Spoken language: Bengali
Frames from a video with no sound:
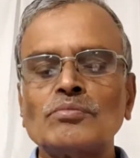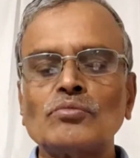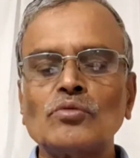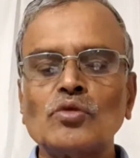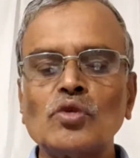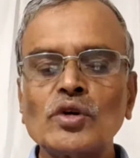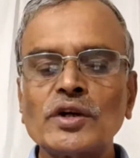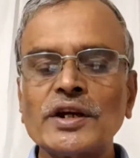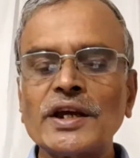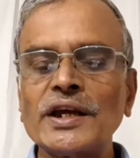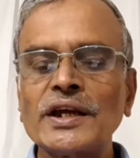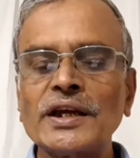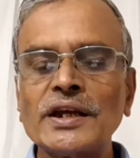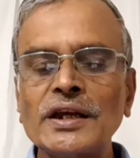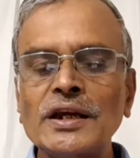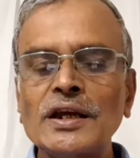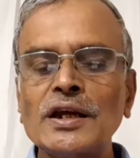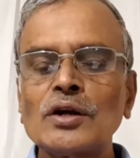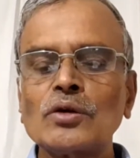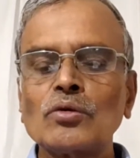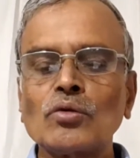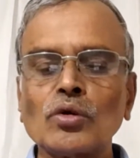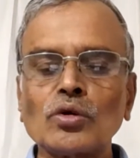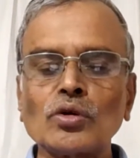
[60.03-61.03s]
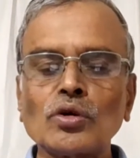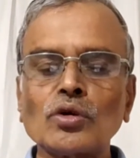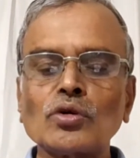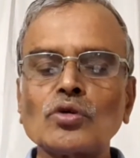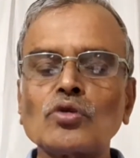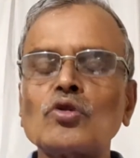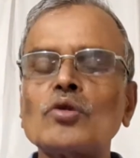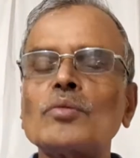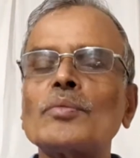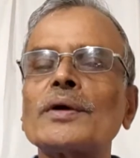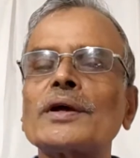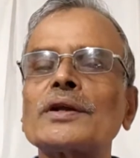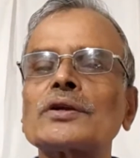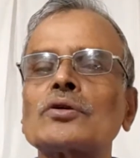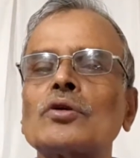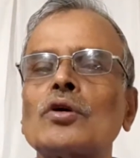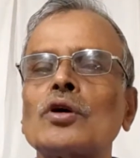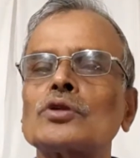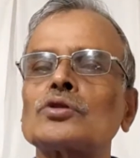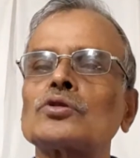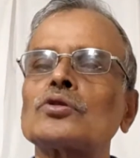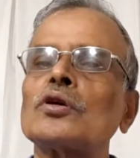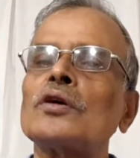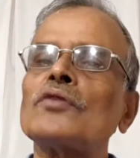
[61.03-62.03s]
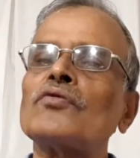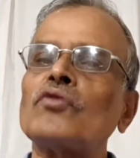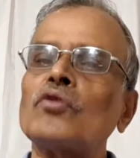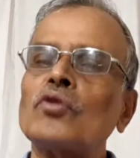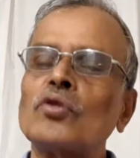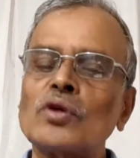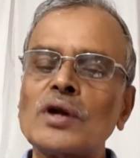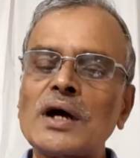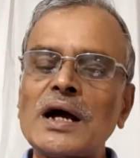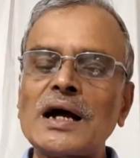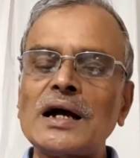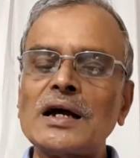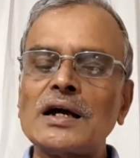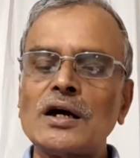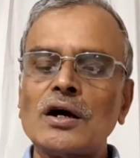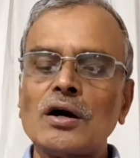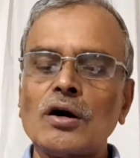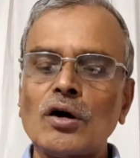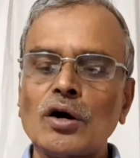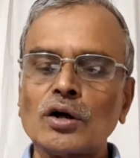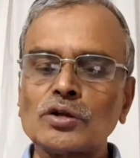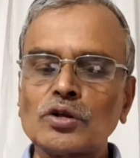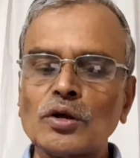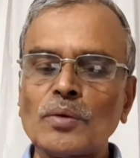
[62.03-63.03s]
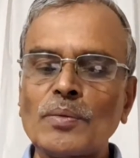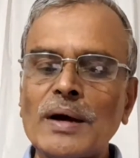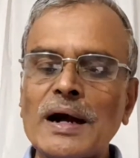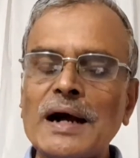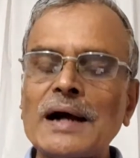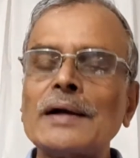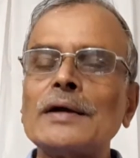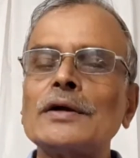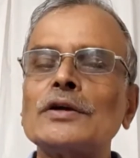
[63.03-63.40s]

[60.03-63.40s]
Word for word: মুখে কোনো রকমের ক্ষত ফোড়া অথবা